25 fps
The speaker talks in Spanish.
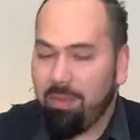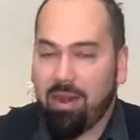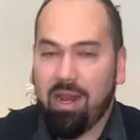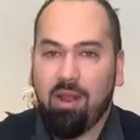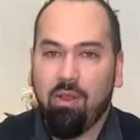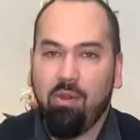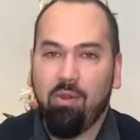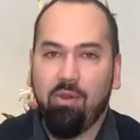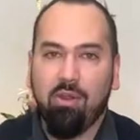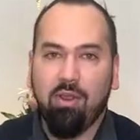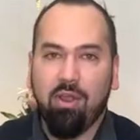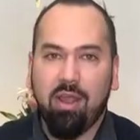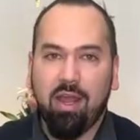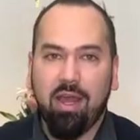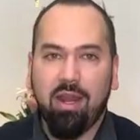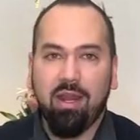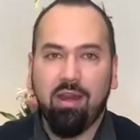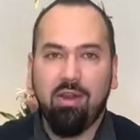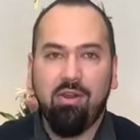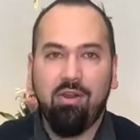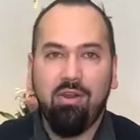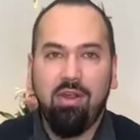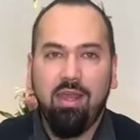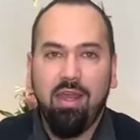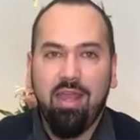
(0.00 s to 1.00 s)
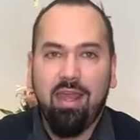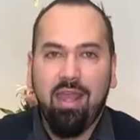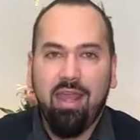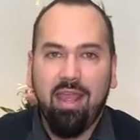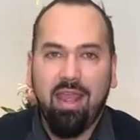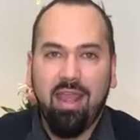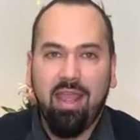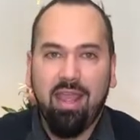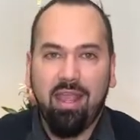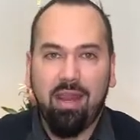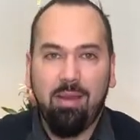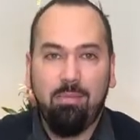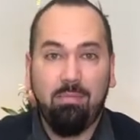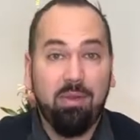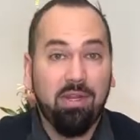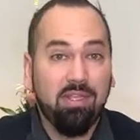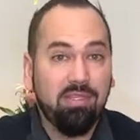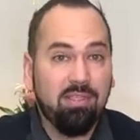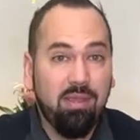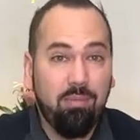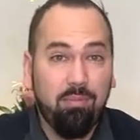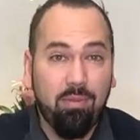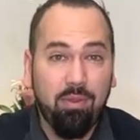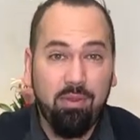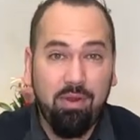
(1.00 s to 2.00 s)
para colocarlo en el
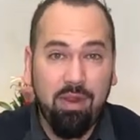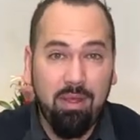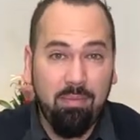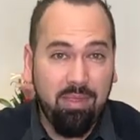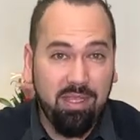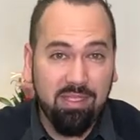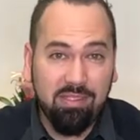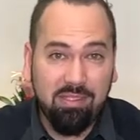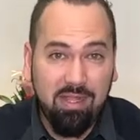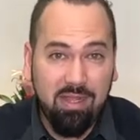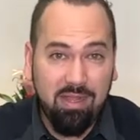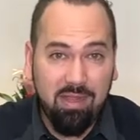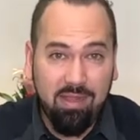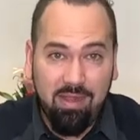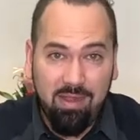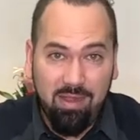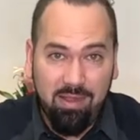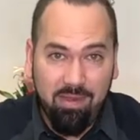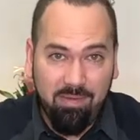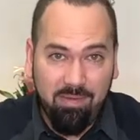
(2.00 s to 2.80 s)
principio de una mesa